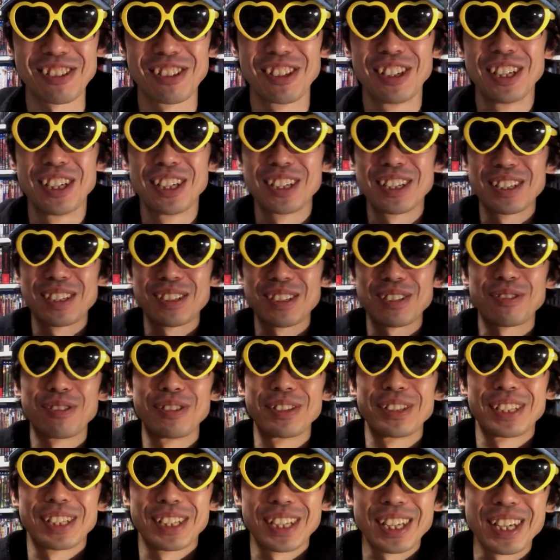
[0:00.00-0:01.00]
とこ
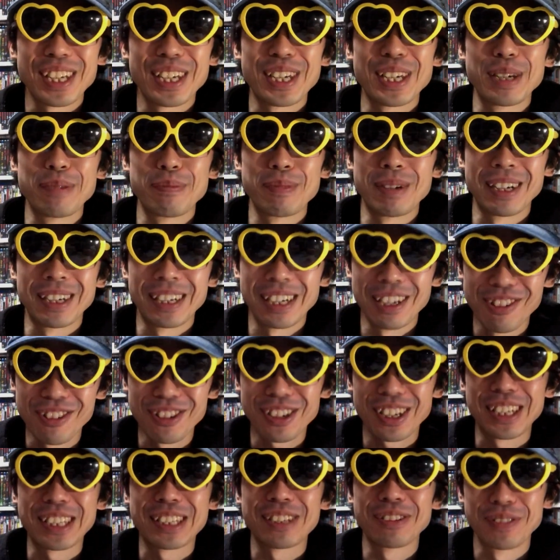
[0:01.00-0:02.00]
ういったね、えー、漫画
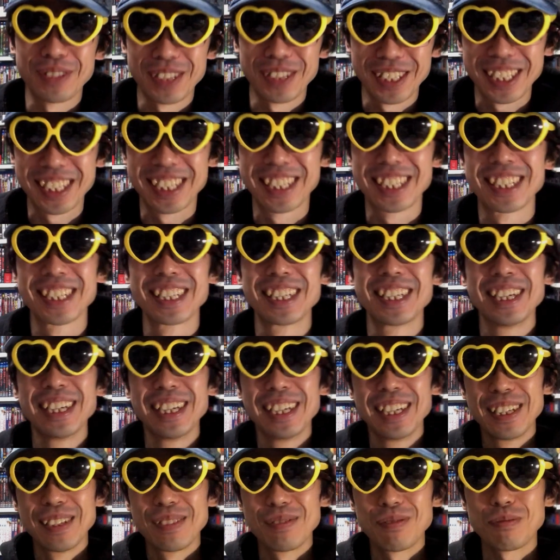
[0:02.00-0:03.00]
を描いております
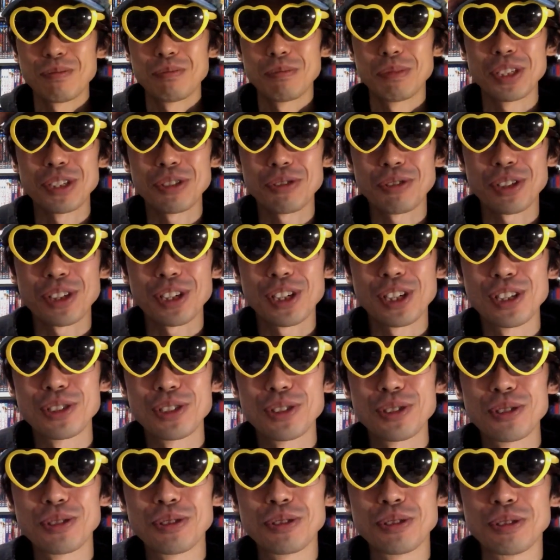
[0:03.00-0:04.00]
みちこでございま
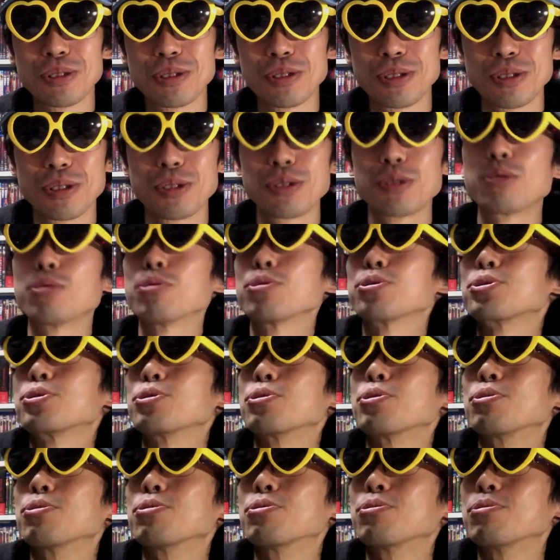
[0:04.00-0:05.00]
す。よ
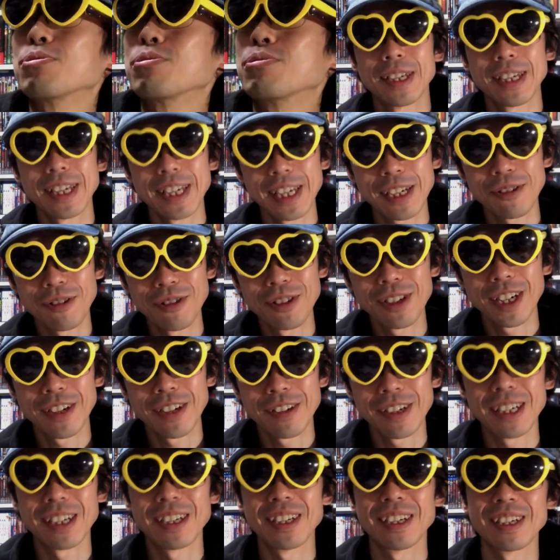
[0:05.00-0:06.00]
そろう。えー、今回
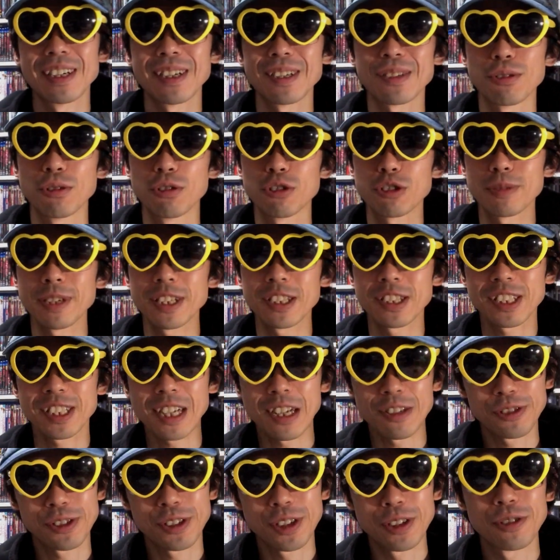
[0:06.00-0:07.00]
はあ特別
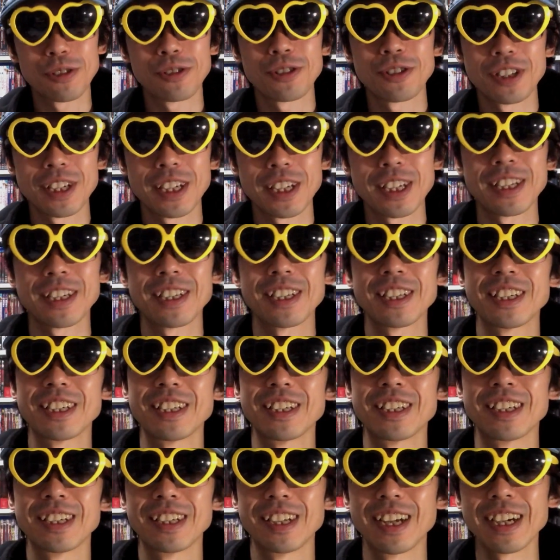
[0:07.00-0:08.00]
企画ということで、
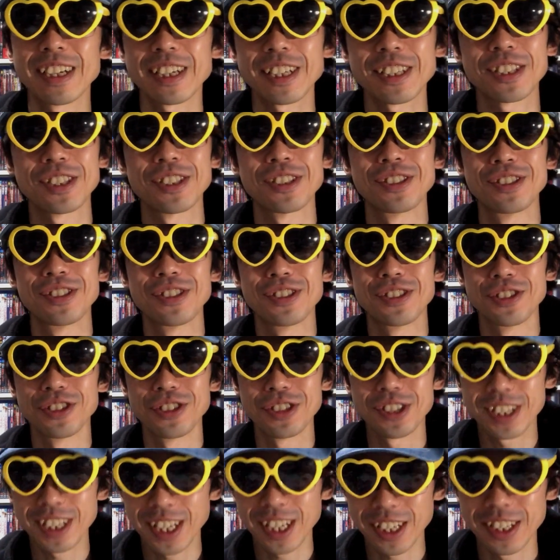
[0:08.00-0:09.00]
えー、来月
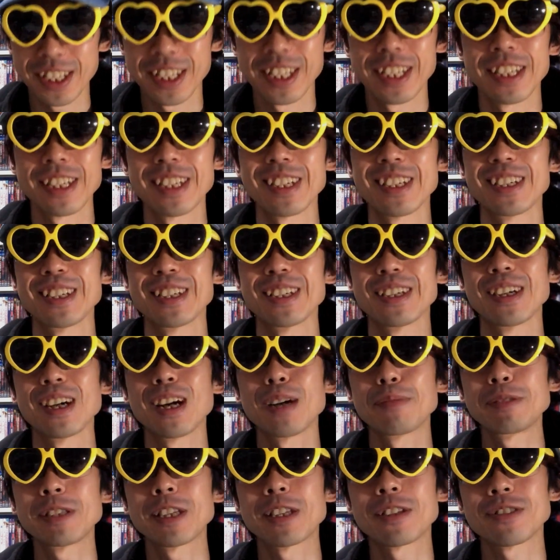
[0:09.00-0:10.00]
11月に、えー、
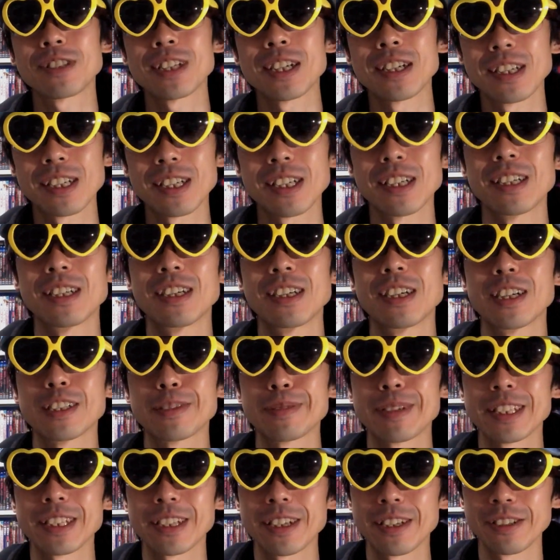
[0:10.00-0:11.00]
ハピネットさんからあ
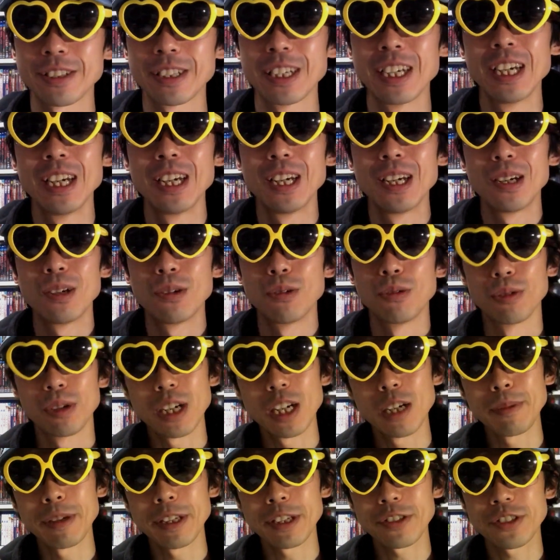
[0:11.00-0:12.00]
発売される
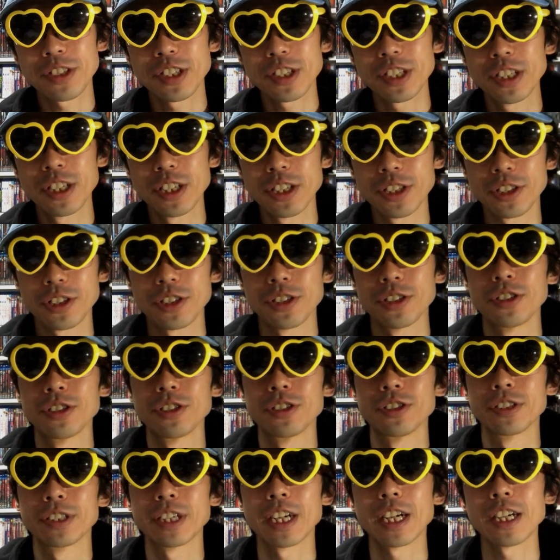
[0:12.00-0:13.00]

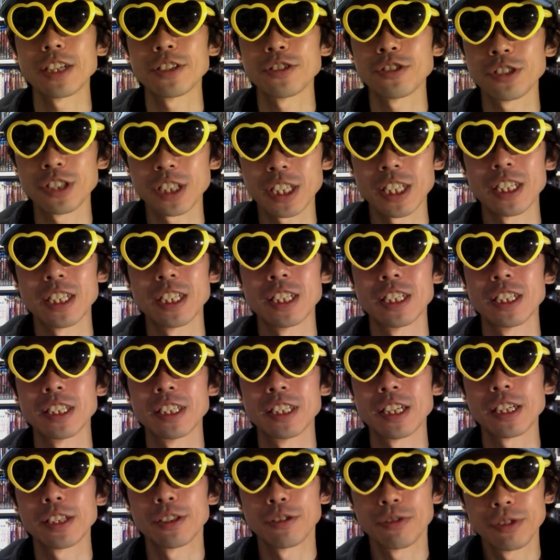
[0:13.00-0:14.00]
ホラーマニアックシリーズ第12
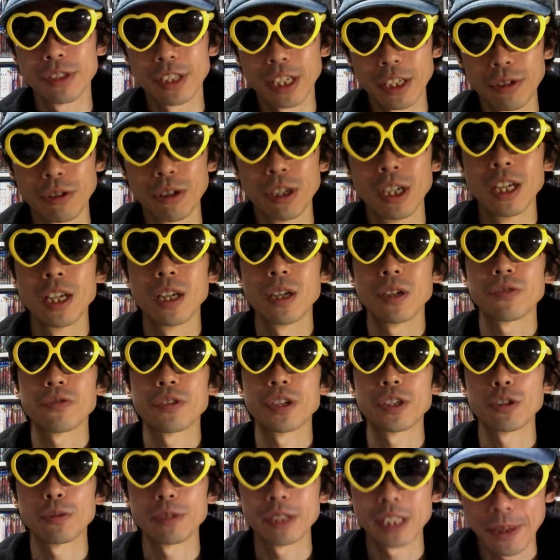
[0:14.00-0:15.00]
期第4弾の
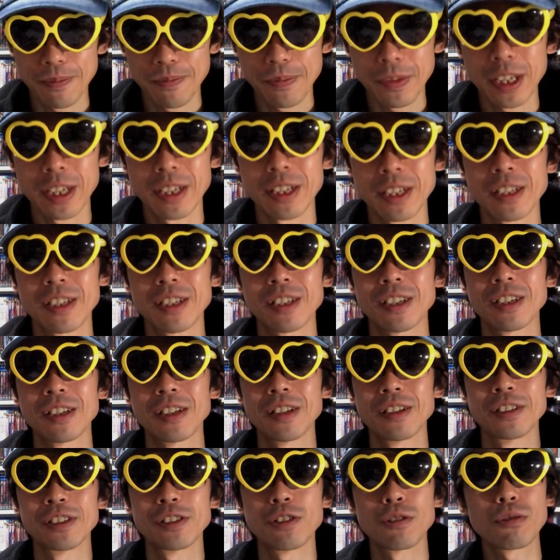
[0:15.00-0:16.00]
フェノミナ、
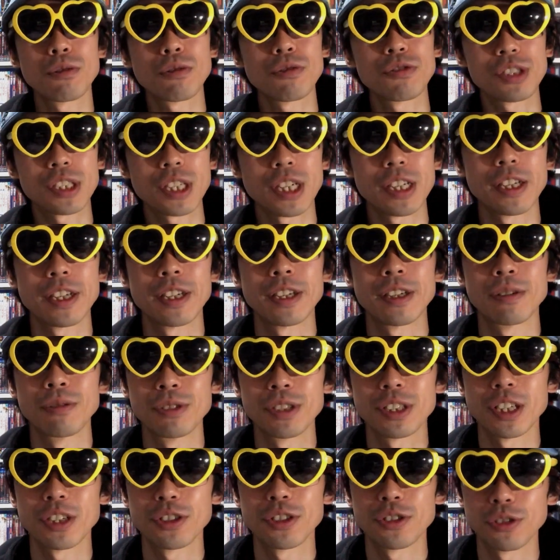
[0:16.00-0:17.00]
えー、日本語吹き替え
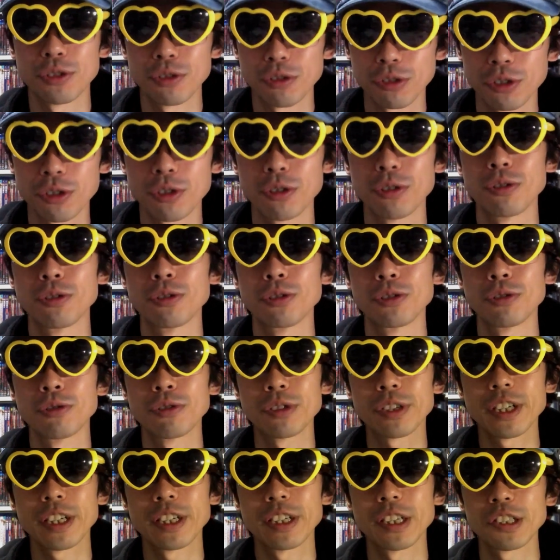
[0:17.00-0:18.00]
音声収録の
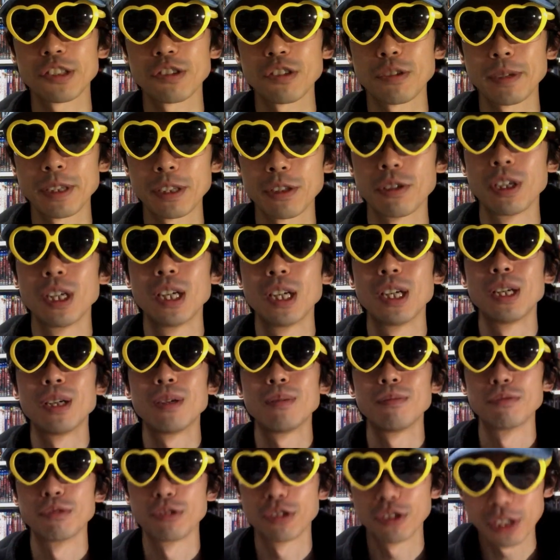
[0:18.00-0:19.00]
4K レスト版の
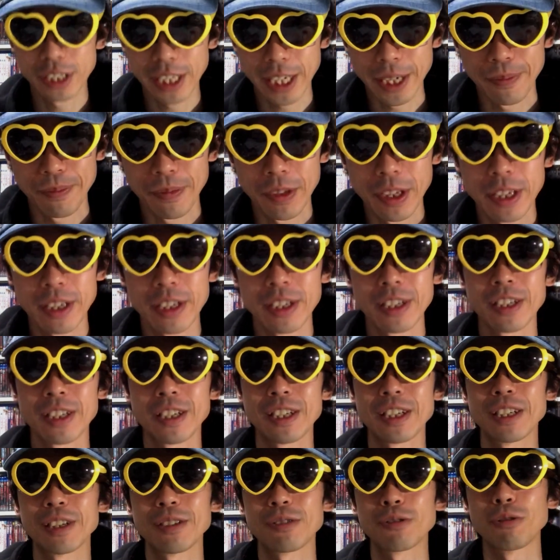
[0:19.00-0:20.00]
ブルーレイ、
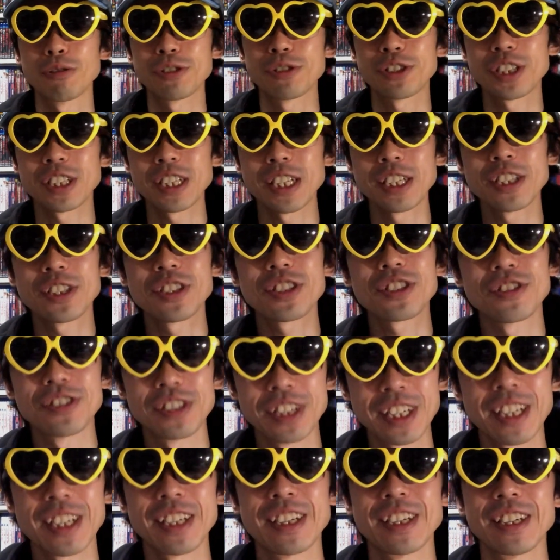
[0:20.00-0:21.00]
えー、こちらにつくね、